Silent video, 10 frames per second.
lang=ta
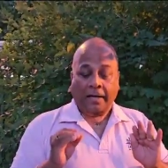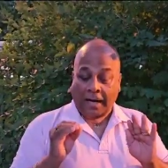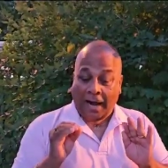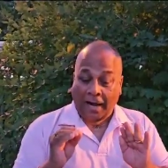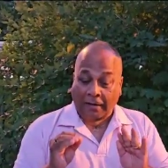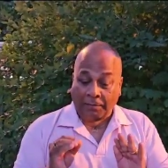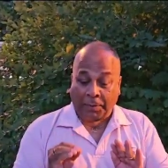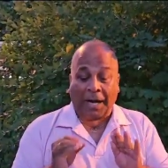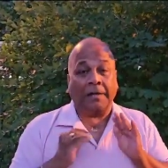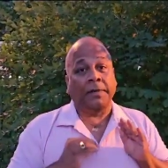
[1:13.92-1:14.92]
நானும்
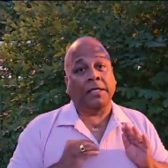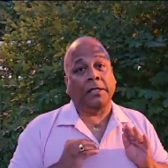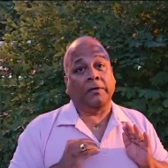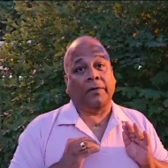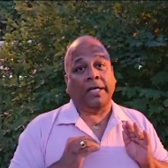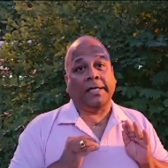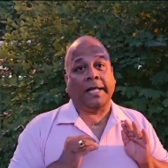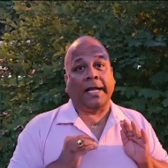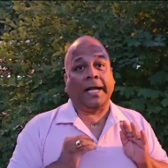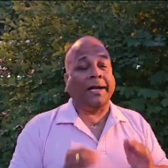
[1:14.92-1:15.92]
பார்லிமெண்ட்டுக்கு வழி
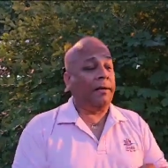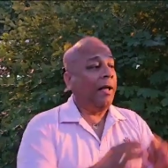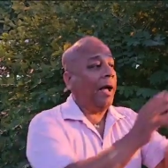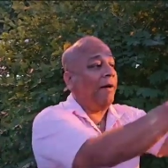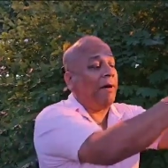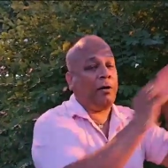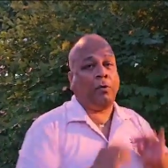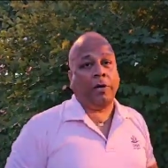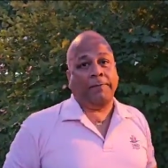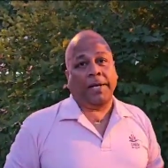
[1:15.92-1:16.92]
கிடைக்கான் அவ
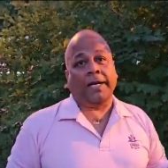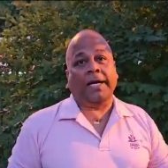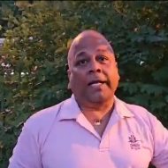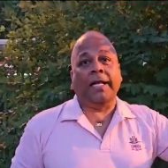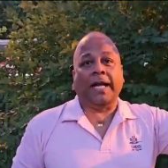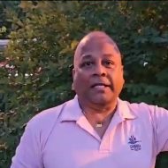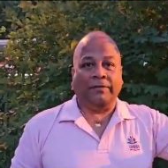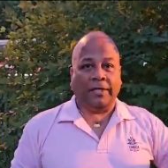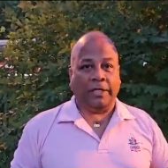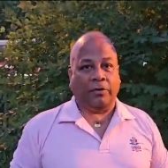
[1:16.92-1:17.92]
ஓடிப்பே கடையிலே
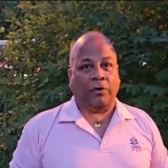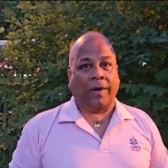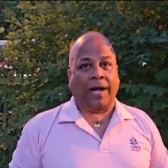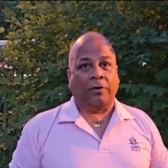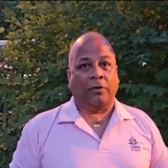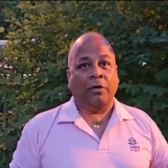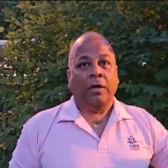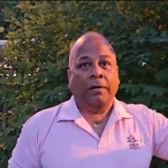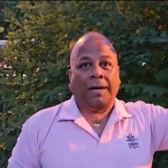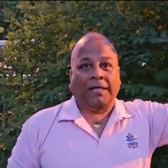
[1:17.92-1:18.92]
அரிசி வண்டி கொண்டு வாங்கோ
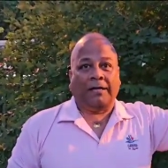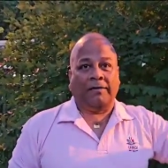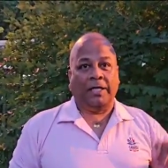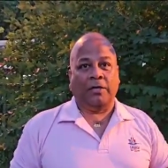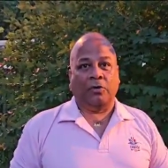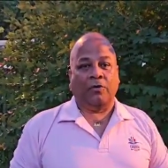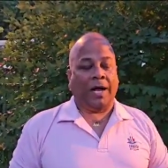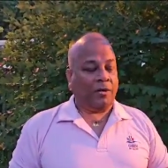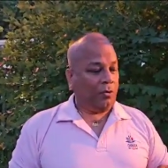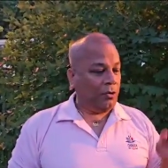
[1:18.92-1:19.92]
பட்டர் வண்டி கொண்டு
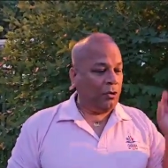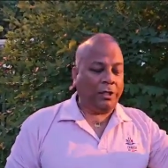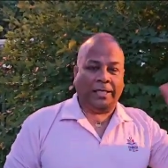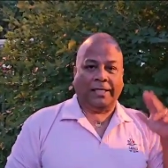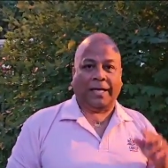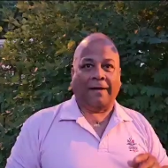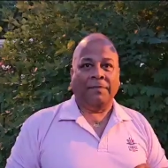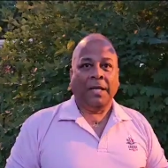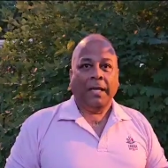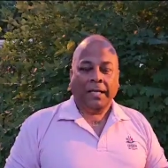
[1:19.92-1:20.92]
வாங்கோண்டு கேட்குறான்
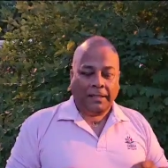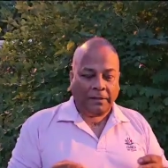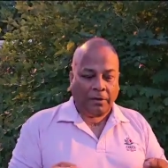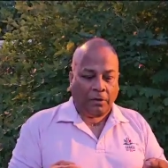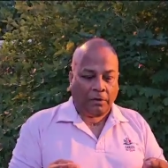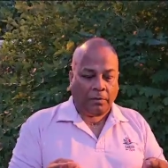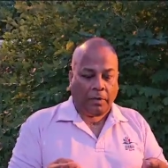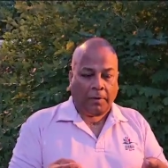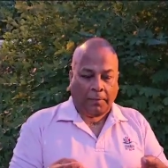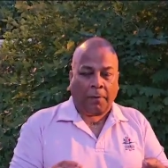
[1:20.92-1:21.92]
இது ஒரு
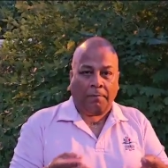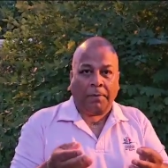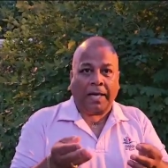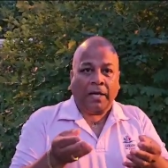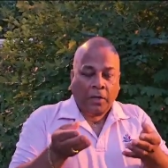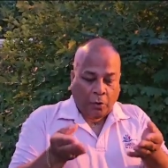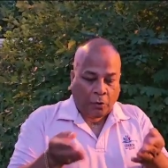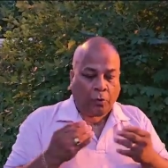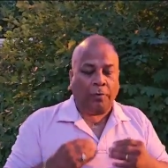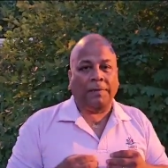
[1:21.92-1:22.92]
பொம்பளை
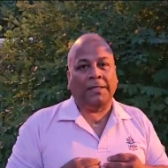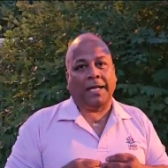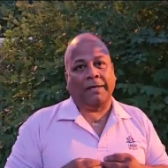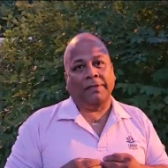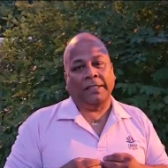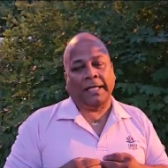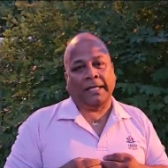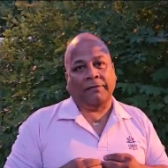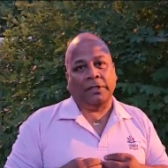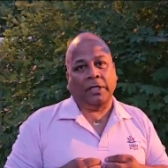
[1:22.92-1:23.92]
ஒரு குடும்ப தலைவி
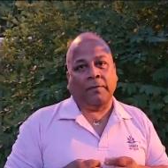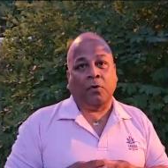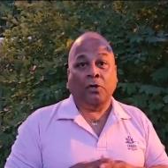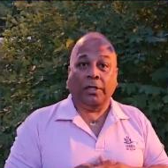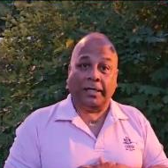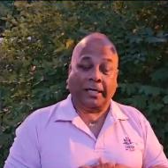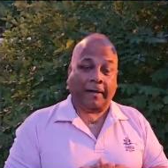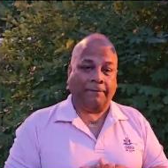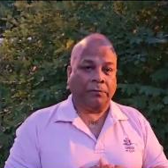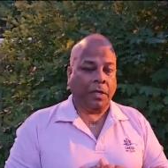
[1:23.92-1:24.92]
செய்கிற விஷயம் ஒன்று கேட்டான்